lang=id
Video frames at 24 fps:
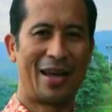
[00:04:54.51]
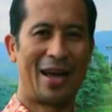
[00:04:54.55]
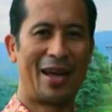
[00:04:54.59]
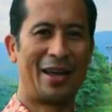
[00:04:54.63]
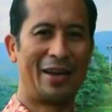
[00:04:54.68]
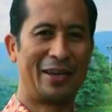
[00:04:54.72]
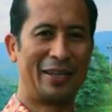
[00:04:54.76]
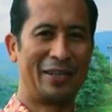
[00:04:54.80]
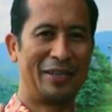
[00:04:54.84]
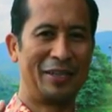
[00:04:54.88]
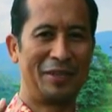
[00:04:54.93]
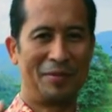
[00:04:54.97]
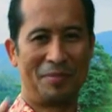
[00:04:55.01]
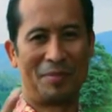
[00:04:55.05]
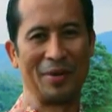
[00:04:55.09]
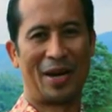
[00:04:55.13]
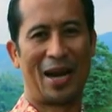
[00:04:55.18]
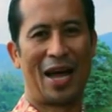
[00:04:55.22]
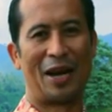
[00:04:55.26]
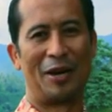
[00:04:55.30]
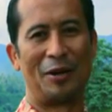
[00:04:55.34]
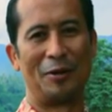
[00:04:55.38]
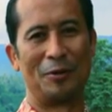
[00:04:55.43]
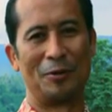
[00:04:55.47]
dari
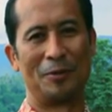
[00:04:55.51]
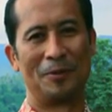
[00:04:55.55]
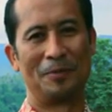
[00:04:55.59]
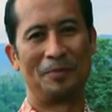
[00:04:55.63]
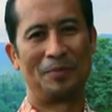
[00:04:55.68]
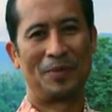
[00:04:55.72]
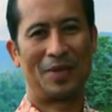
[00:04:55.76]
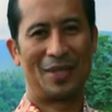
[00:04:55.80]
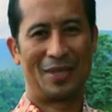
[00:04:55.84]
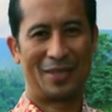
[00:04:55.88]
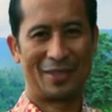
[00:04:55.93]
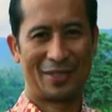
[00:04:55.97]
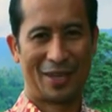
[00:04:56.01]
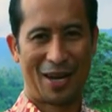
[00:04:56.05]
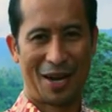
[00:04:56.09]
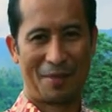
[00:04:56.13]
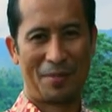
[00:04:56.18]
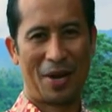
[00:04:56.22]
Manado. Salam